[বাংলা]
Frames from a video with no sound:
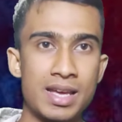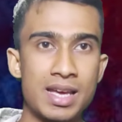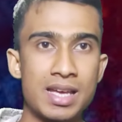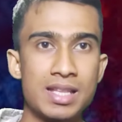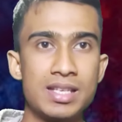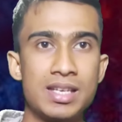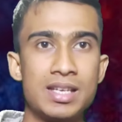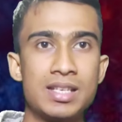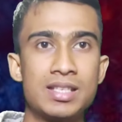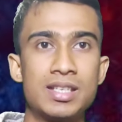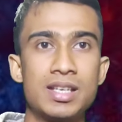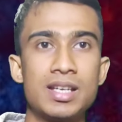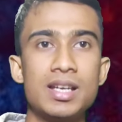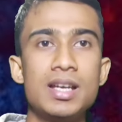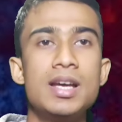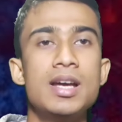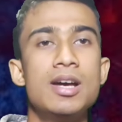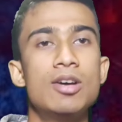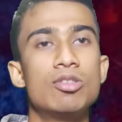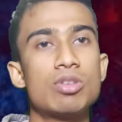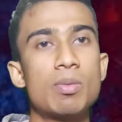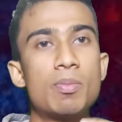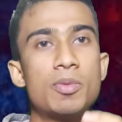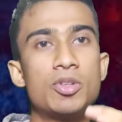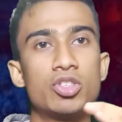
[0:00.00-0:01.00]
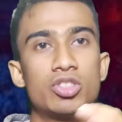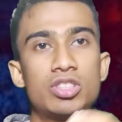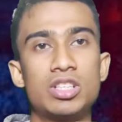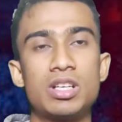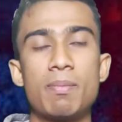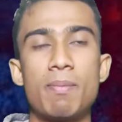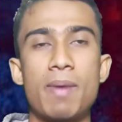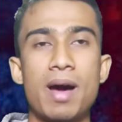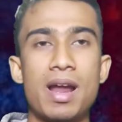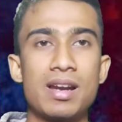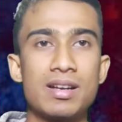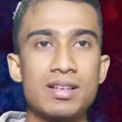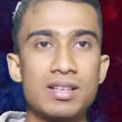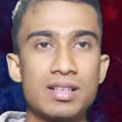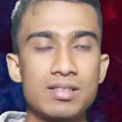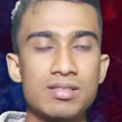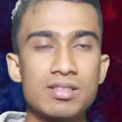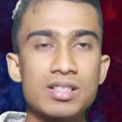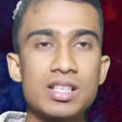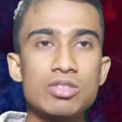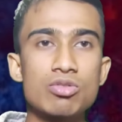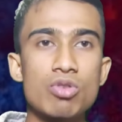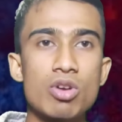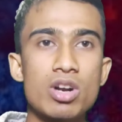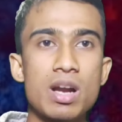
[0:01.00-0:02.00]
তারা লিখে দিয়েছে তো আপনি যদি এটা বাংলা
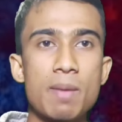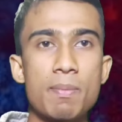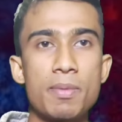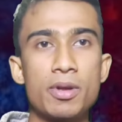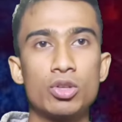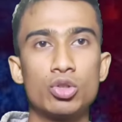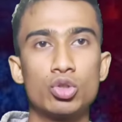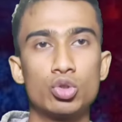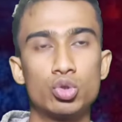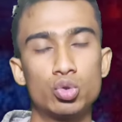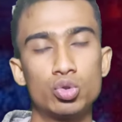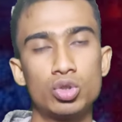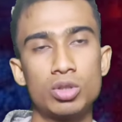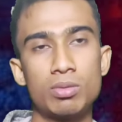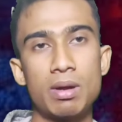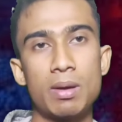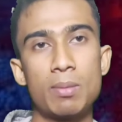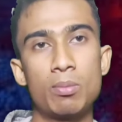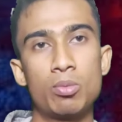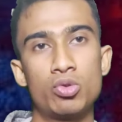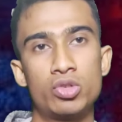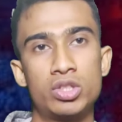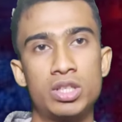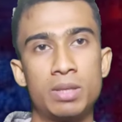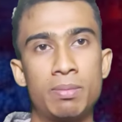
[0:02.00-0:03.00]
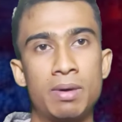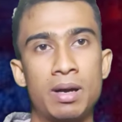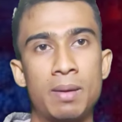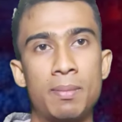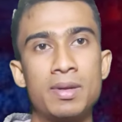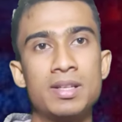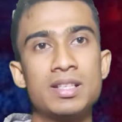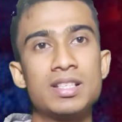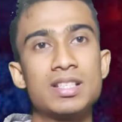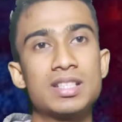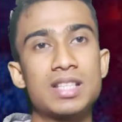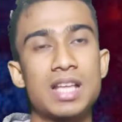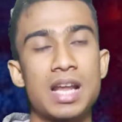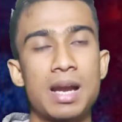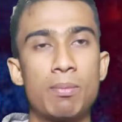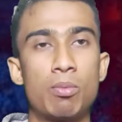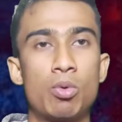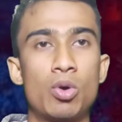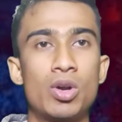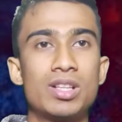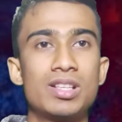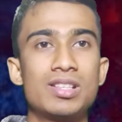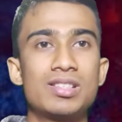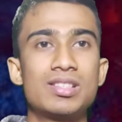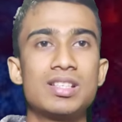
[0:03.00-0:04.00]
ট্রান্সলেট করেন আপনি কিন্তু সুন্দরভাবে বুঝতে পারবেন যে তারা
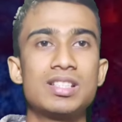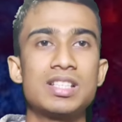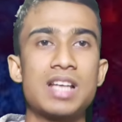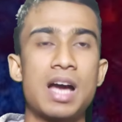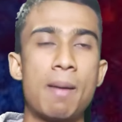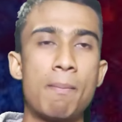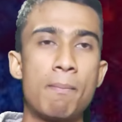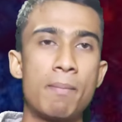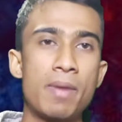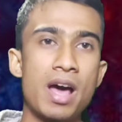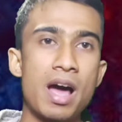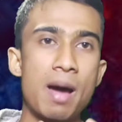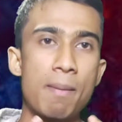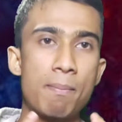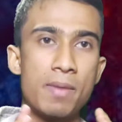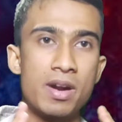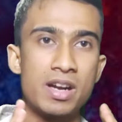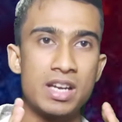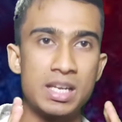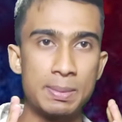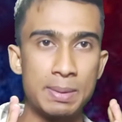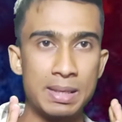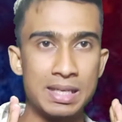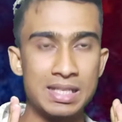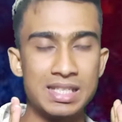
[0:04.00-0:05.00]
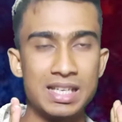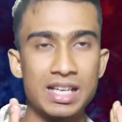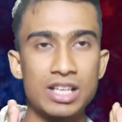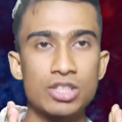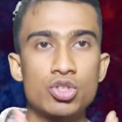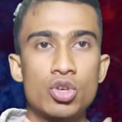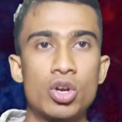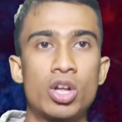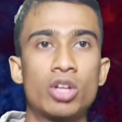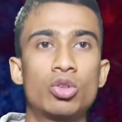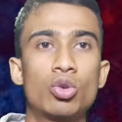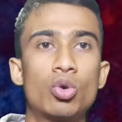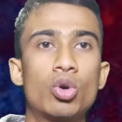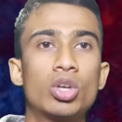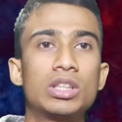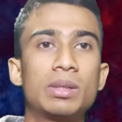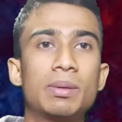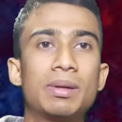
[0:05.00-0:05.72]
বলে দিচ্ছে যে আমরা আপনার ডিভাইসটাকে শনাক্ত